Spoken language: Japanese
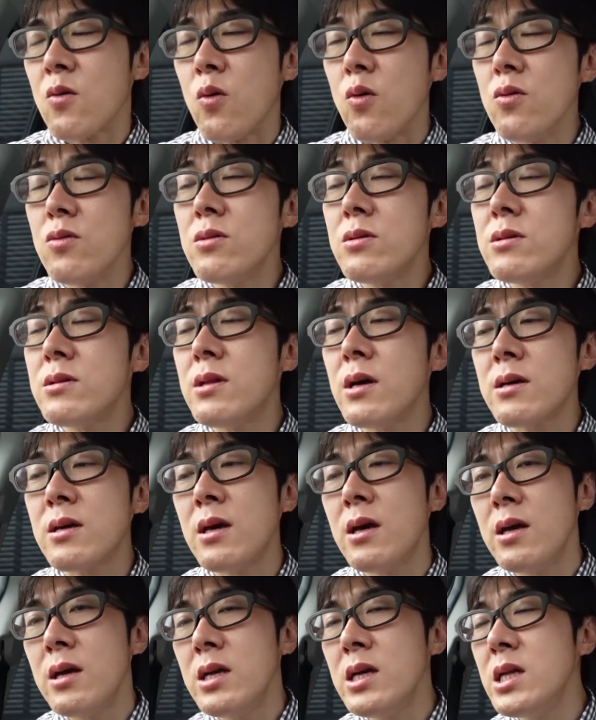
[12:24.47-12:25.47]
こんだ
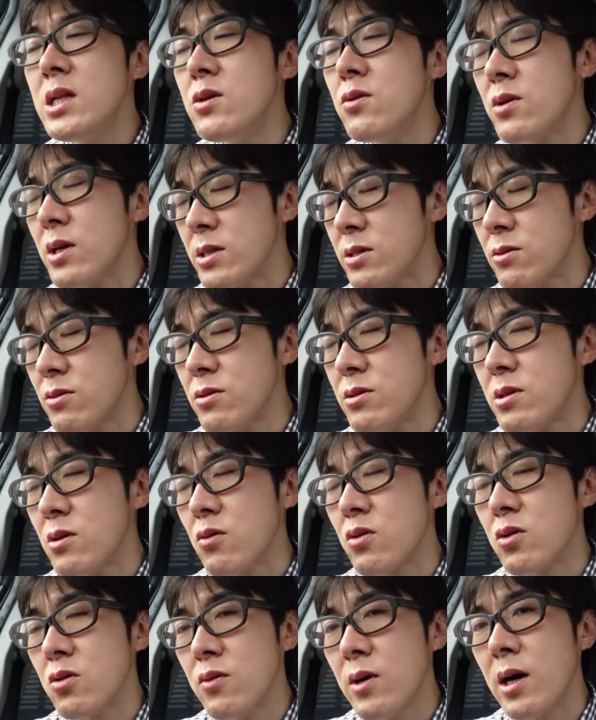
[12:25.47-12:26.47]
けいい匂いがするって
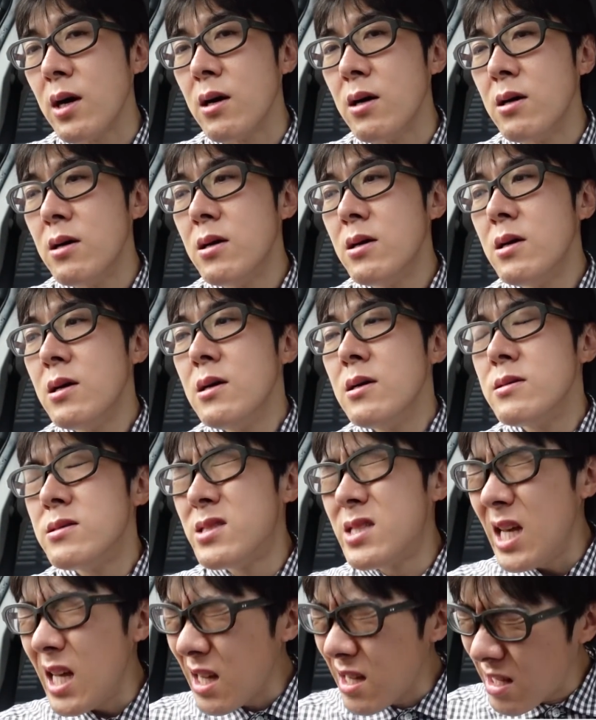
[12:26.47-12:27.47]
ことは、
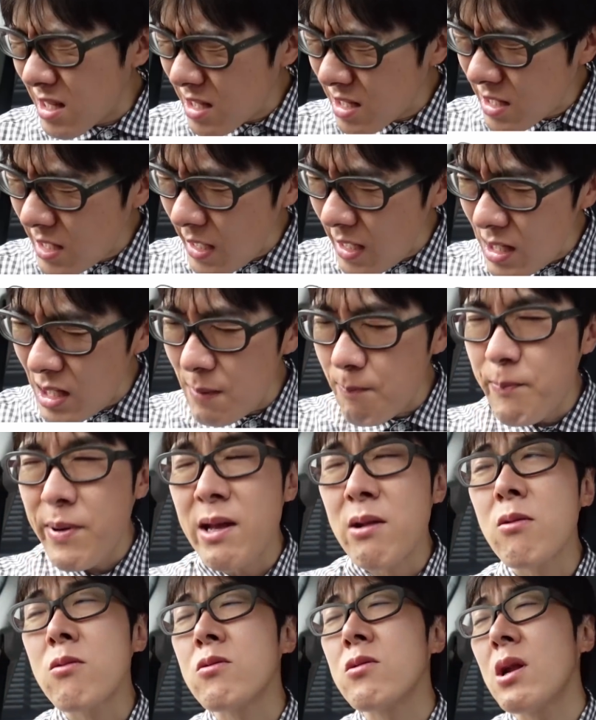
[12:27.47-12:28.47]
絶対に
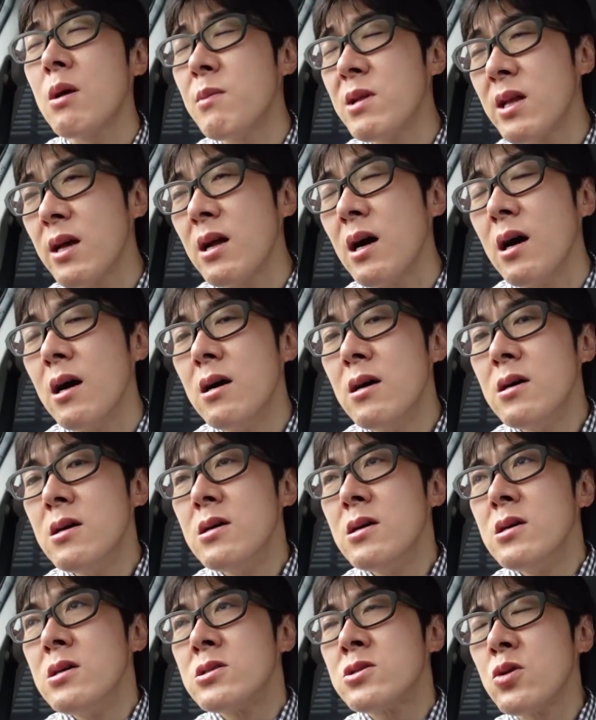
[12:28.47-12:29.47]
ペロッと舐めたら、
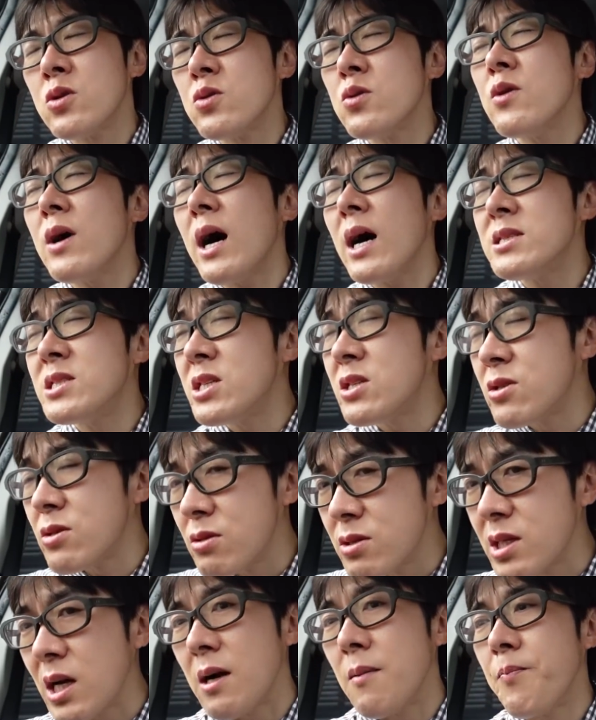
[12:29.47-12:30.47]
その味す
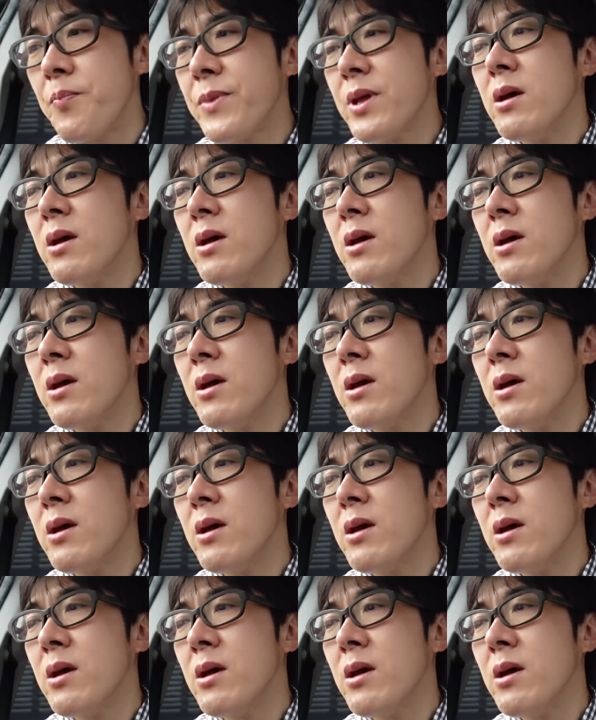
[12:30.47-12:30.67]
るじゃん。